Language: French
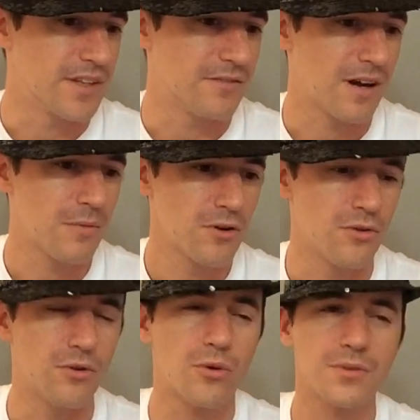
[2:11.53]
vraiment,
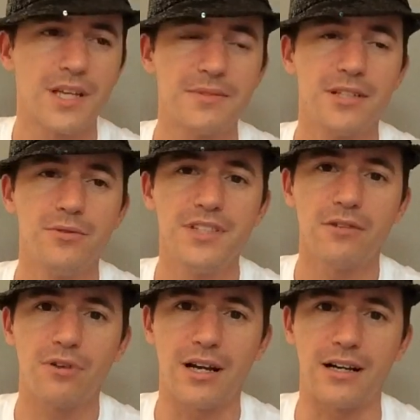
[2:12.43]
le concept, c'est de
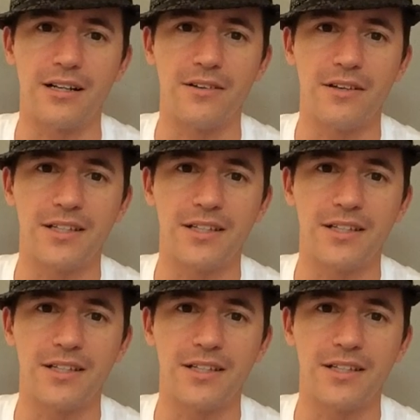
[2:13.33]
dire, voilà,